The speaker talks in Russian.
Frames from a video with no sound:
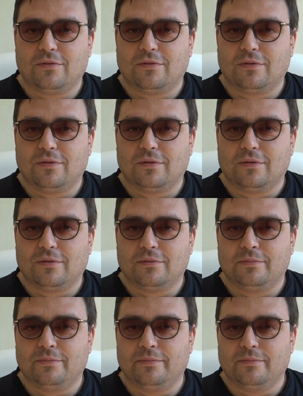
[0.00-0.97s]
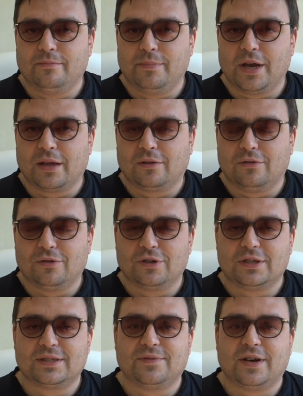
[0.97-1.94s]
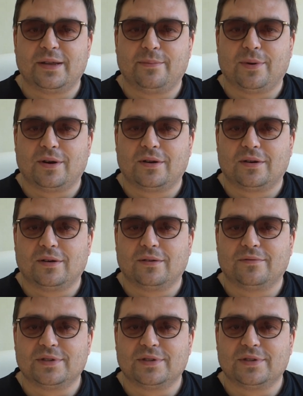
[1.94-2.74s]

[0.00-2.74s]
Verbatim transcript: о биатлонных свадьбах э,